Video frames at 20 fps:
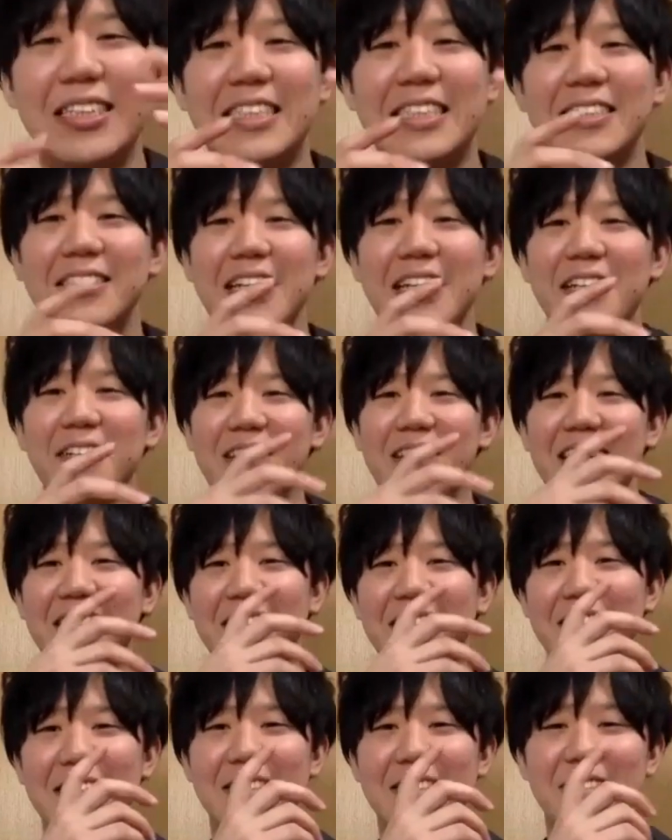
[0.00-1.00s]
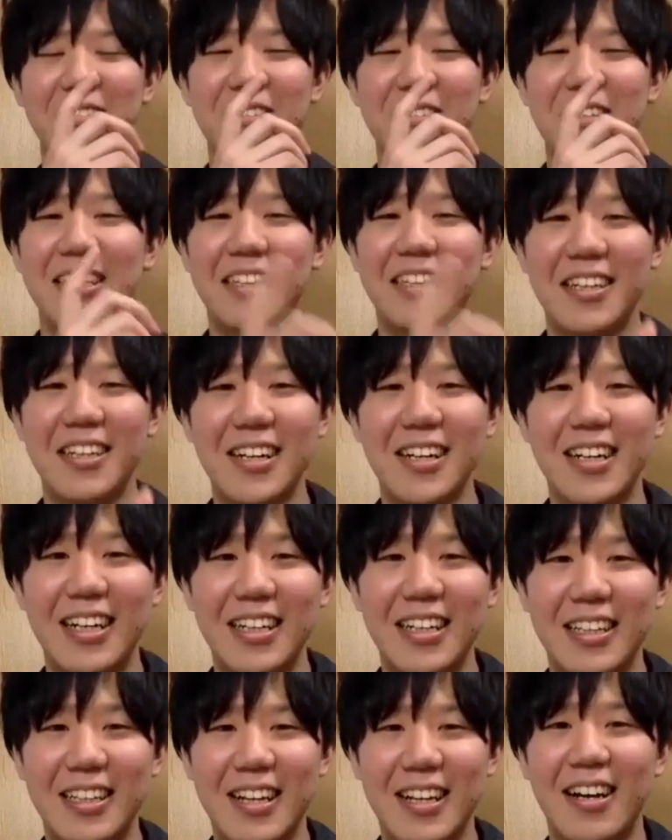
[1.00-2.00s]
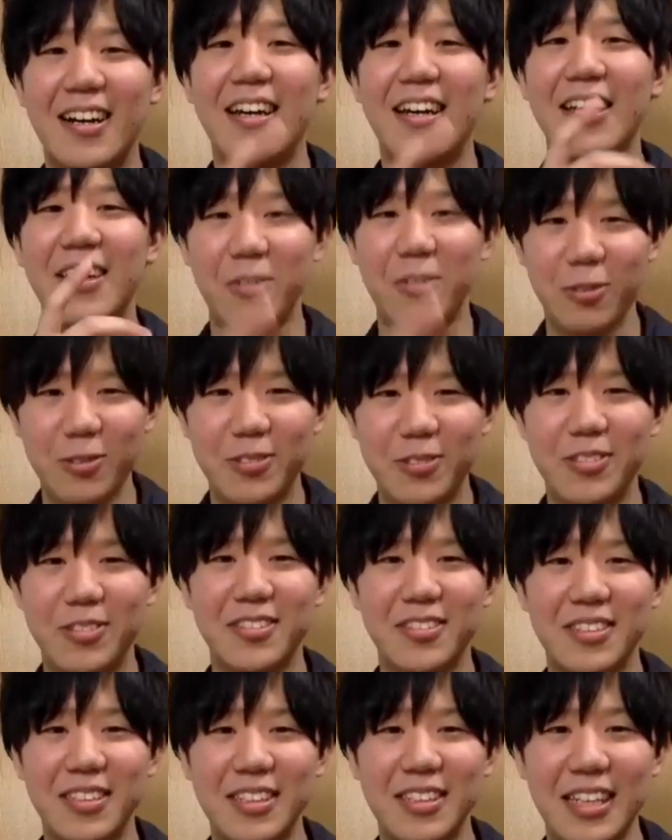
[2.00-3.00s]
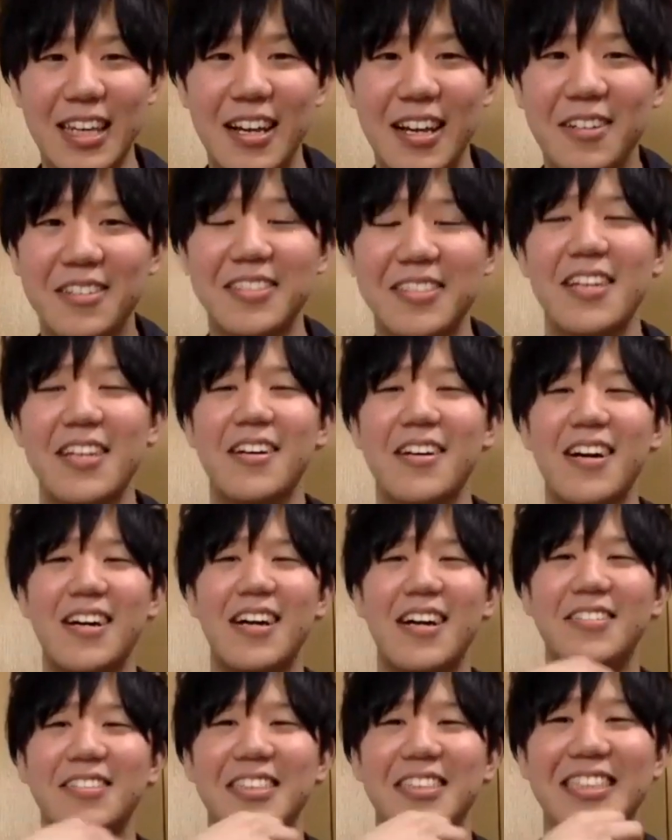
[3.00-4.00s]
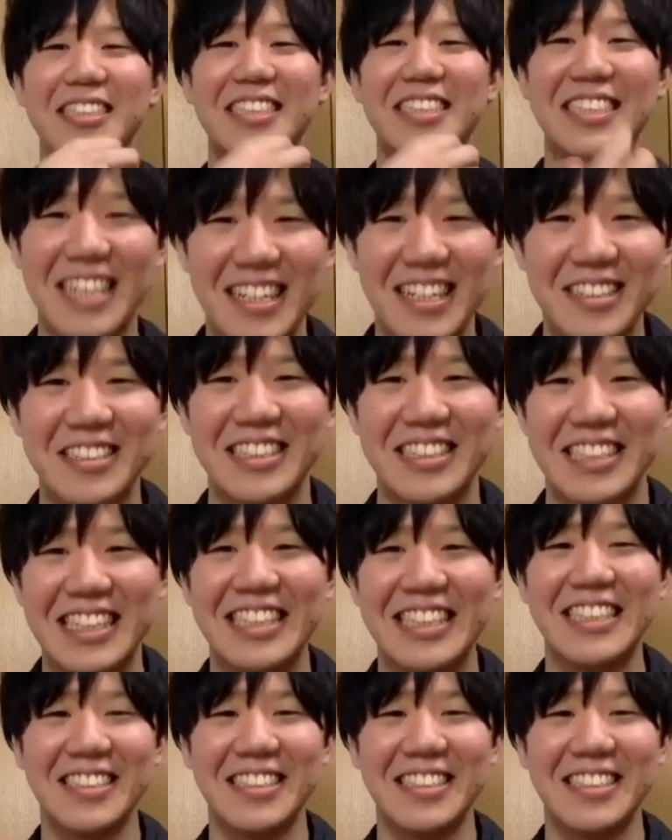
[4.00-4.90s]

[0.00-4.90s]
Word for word: 実際のアーティストの方が描いた絵をキャラクターが描くシーンあるじゃないです